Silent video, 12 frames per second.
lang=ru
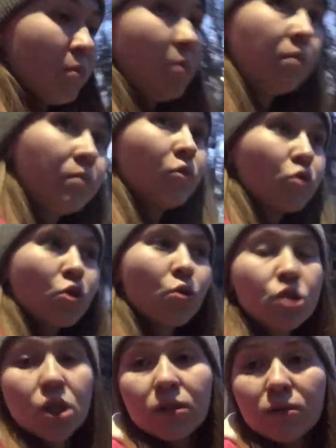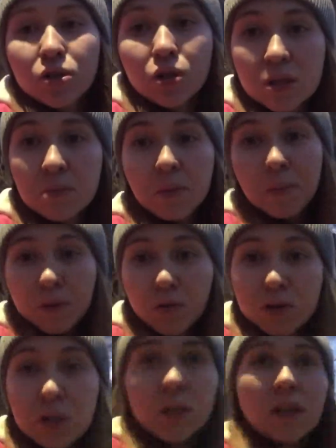нужно учитывать, что тебе
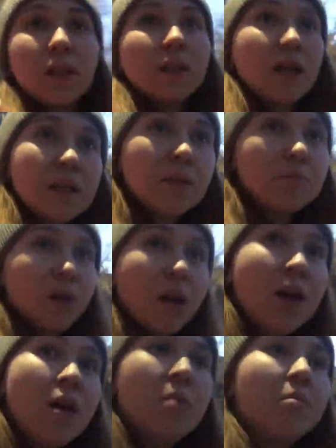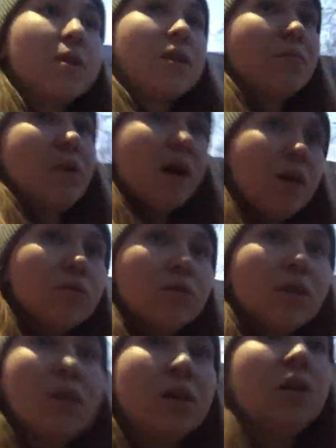привозят это на дом, поднимают
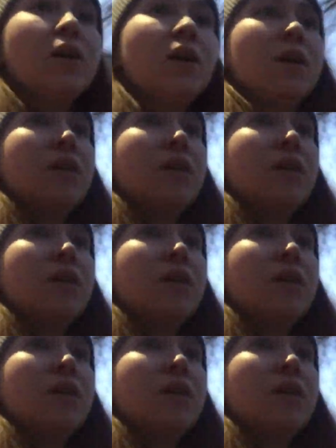на